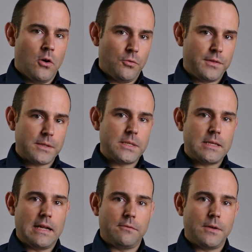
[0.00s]
Und das ist
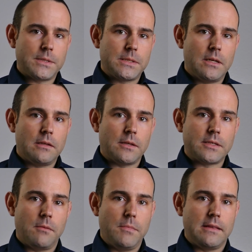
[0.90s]
etwas,
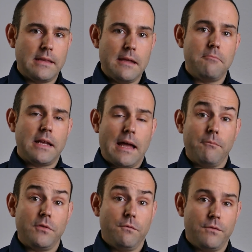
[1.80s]
das mit dem
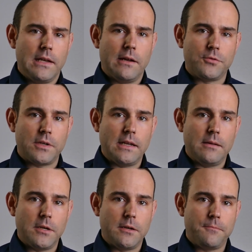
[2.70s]
kämpfen viele
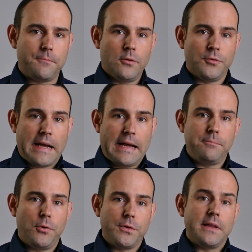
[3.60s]
Unternehmen. Und
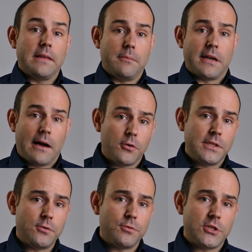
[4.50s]
ein Punkt, den man auch
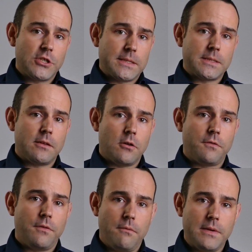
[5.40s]
nicht unterschätzen
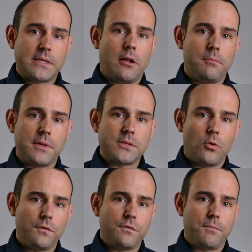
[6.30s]
darf, weshalb das
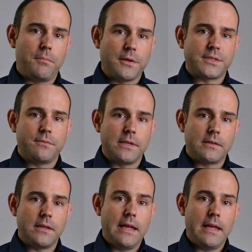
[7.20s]
oft verpasst wird,